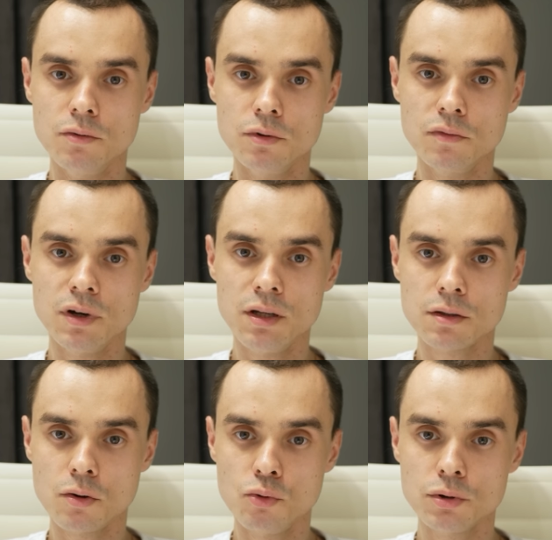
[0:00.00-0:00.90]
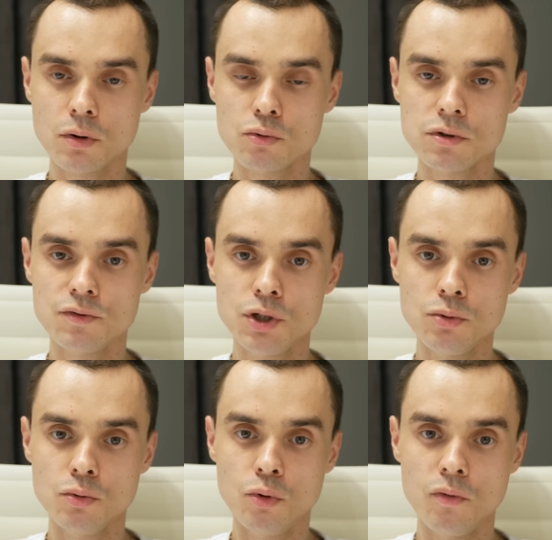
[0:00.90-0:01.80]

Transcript: Вот варить какую-то кузовщину